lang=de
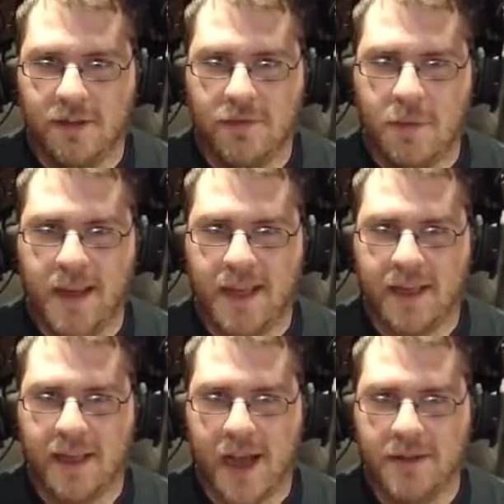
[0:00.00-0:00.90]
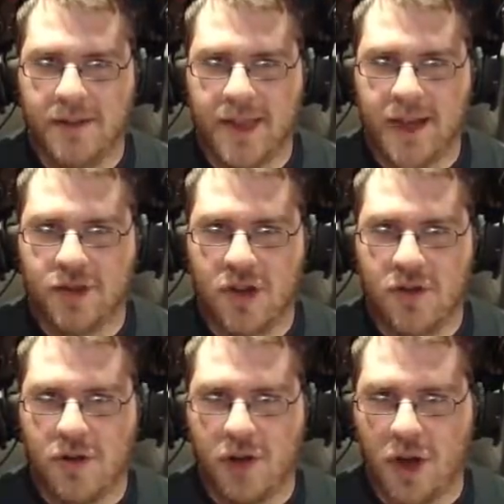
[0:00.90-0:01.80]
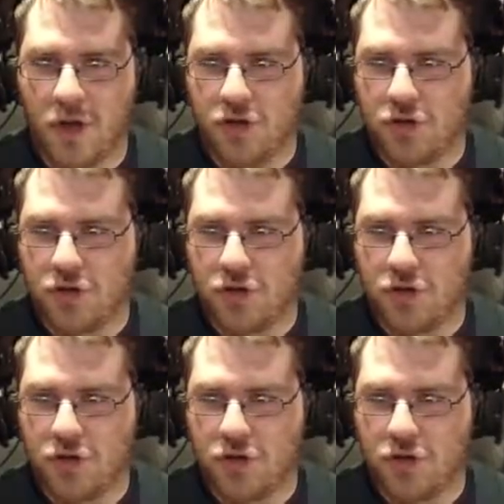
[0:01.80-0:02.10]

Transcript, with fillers: Wobei der Kleine ist eigentlich auch recht